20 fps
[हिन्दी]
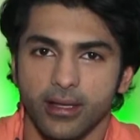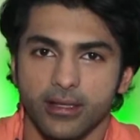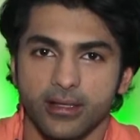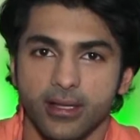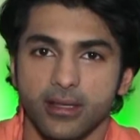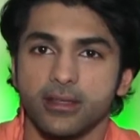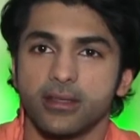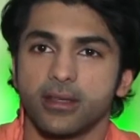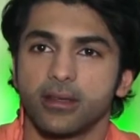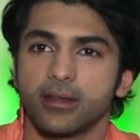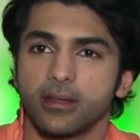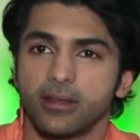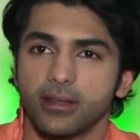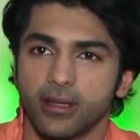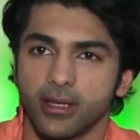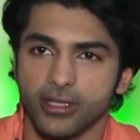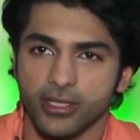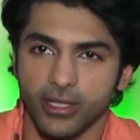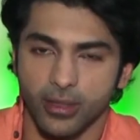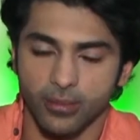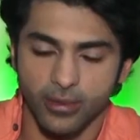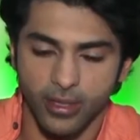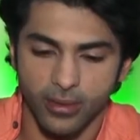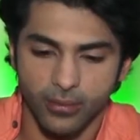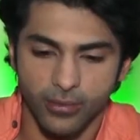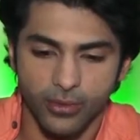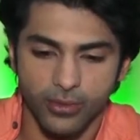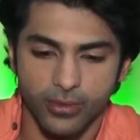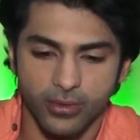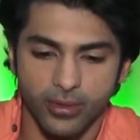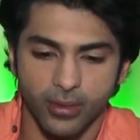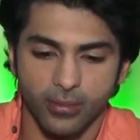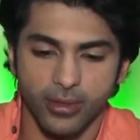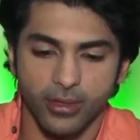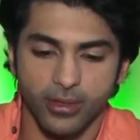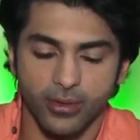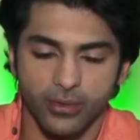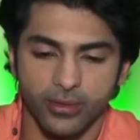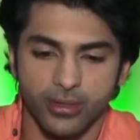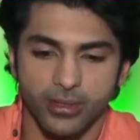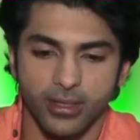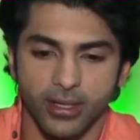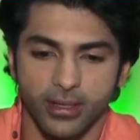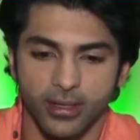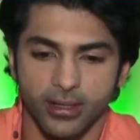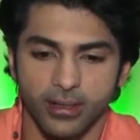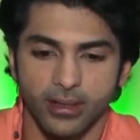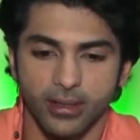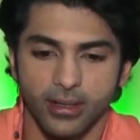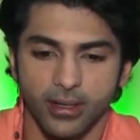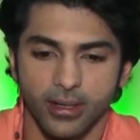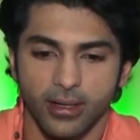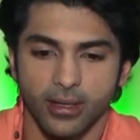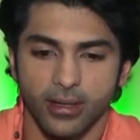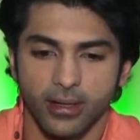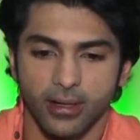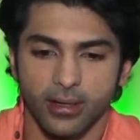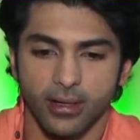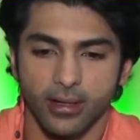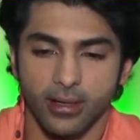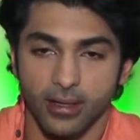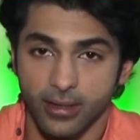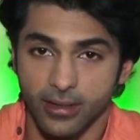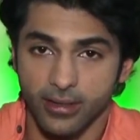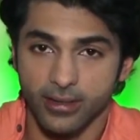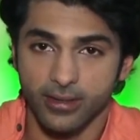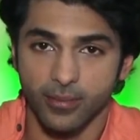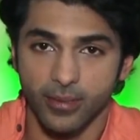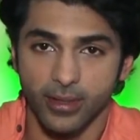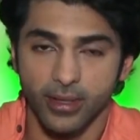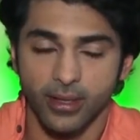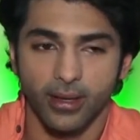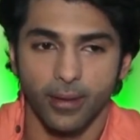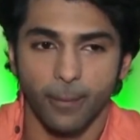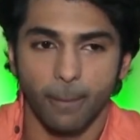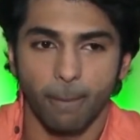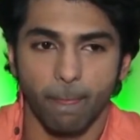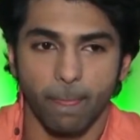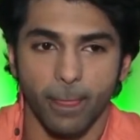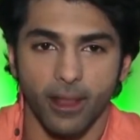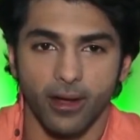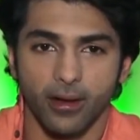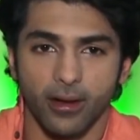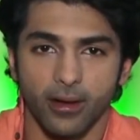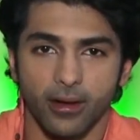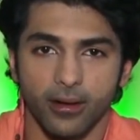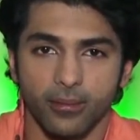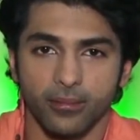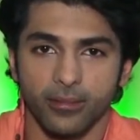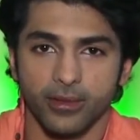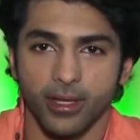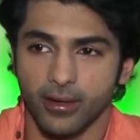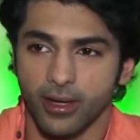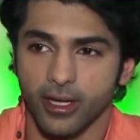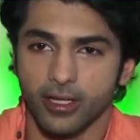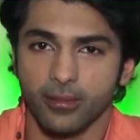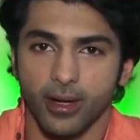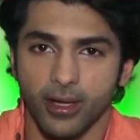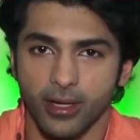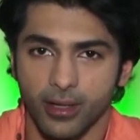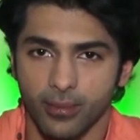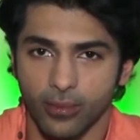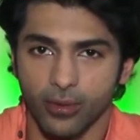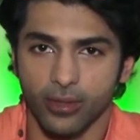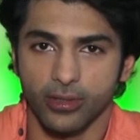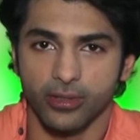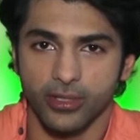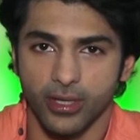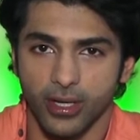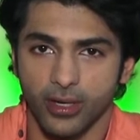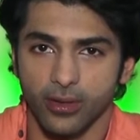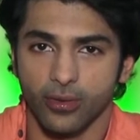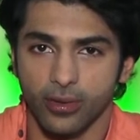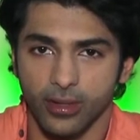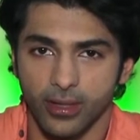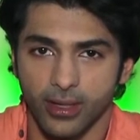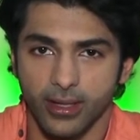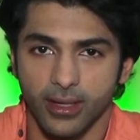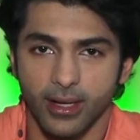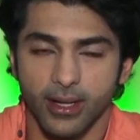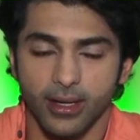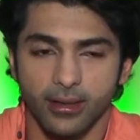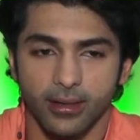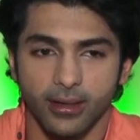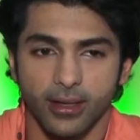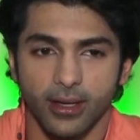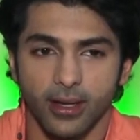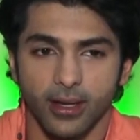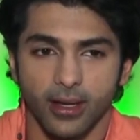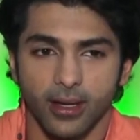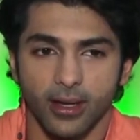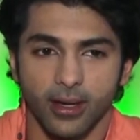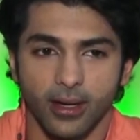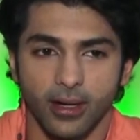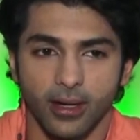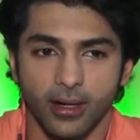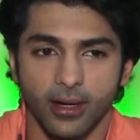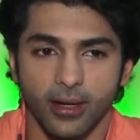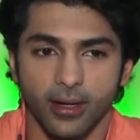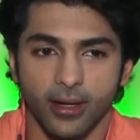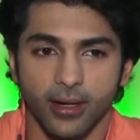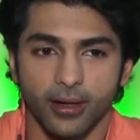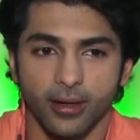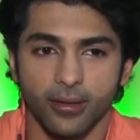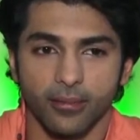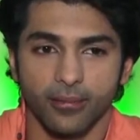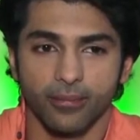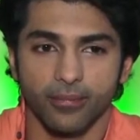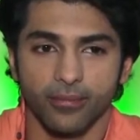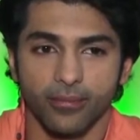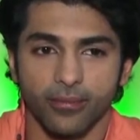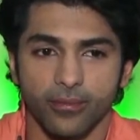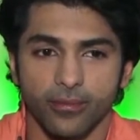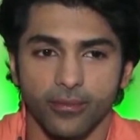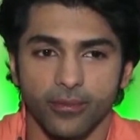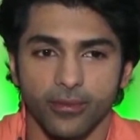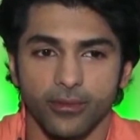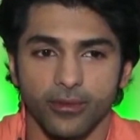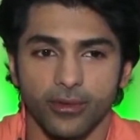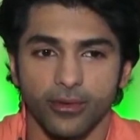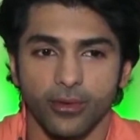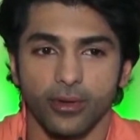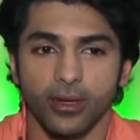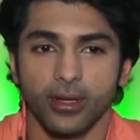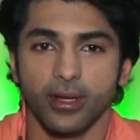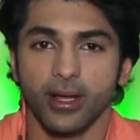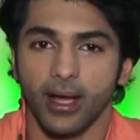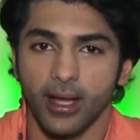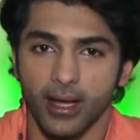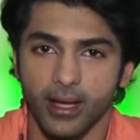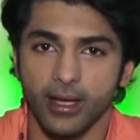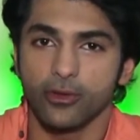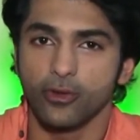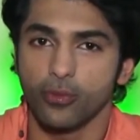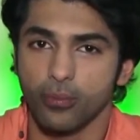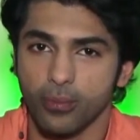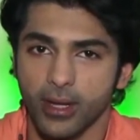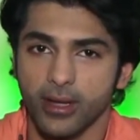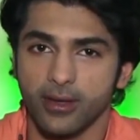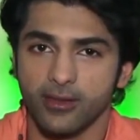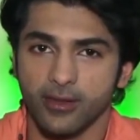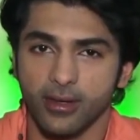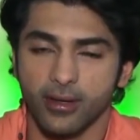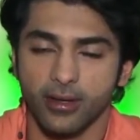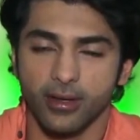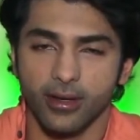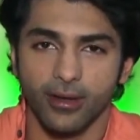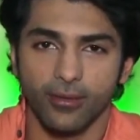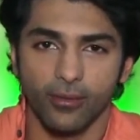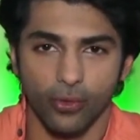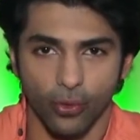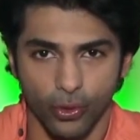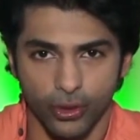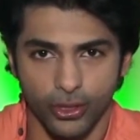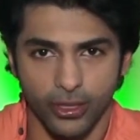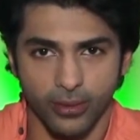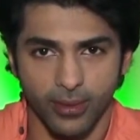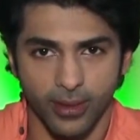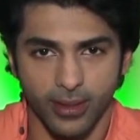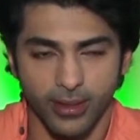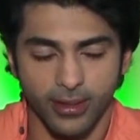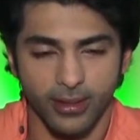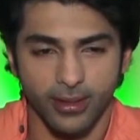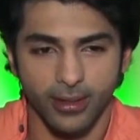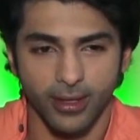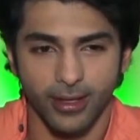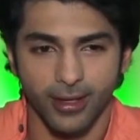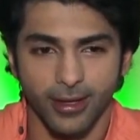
संस्कृत के शब्द हम यूज हमने यूज़ किया था लिरिक्स uh, में um, धनराज भाई ने बहुत अच्छा उन्होंने लिखा है um, जिन्होंने गाया है जो मेन सिंगर है वो रोशन भाई हैं